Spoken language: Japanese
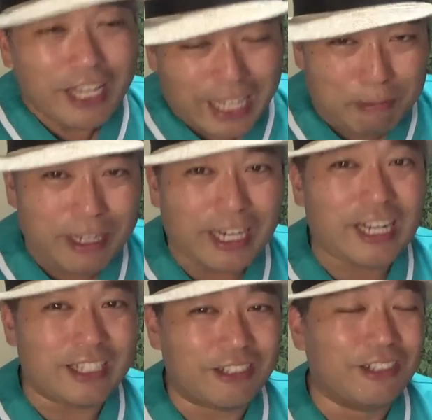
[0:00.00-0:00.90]
舐められ
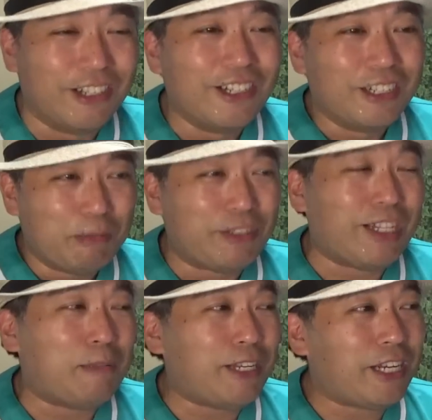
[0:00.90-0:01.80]
ないんですよ別
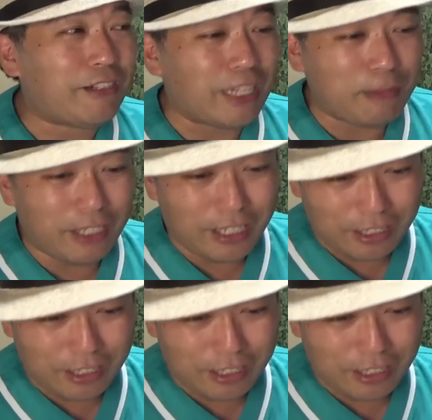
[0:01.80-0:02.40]
に舐められる舐められ